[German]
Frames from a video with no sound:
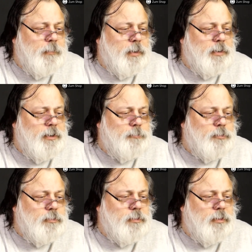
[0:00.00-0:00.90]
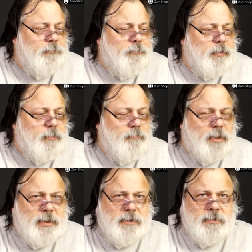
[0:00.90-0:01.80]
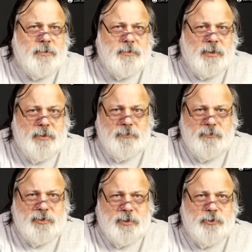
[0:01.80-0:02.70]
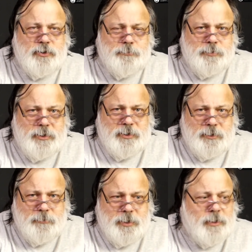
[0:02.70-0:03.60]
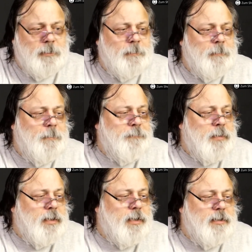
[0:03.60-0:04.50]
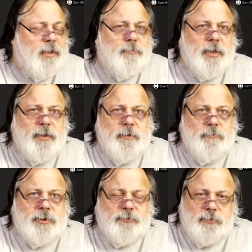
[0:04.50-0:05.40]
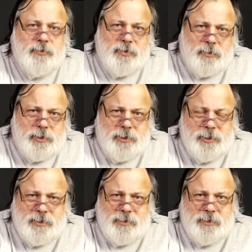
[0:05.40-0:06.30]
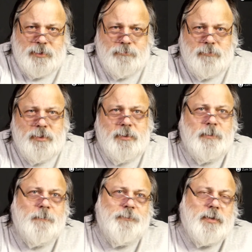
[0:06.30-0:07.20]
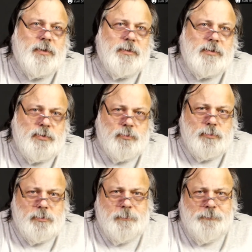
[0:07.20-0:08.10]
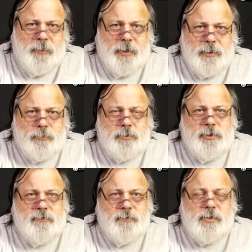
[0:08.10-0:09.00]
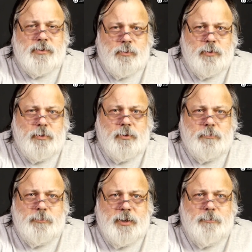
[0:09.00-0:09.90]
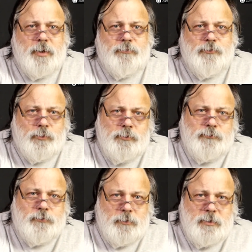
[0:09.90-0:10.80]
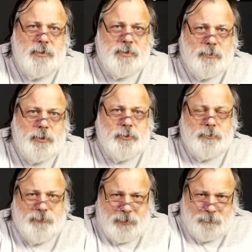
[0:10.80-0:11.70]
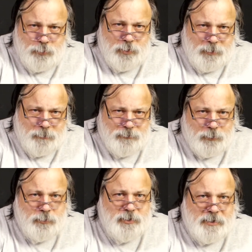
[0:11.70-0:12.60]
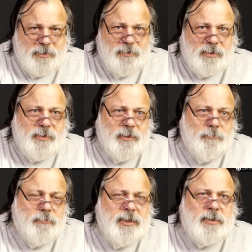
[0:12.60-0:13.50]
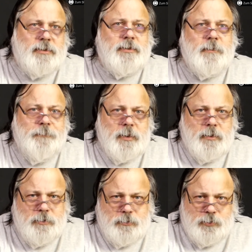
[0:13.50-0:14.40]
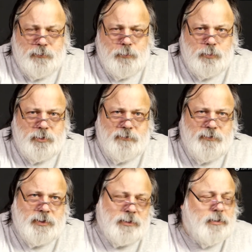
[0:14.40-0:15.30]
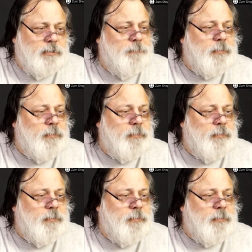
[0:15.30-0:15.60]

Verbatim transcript: Ja, der Boden macht sein, seinen Job, indem er, indem er eben dafür sorgt, dass es eben zu reduktiven Zonen kommt, eben aufgrund von Sauerstoffarmut, eben aufgrund dessen, dass er eben nicht durchflutet wird.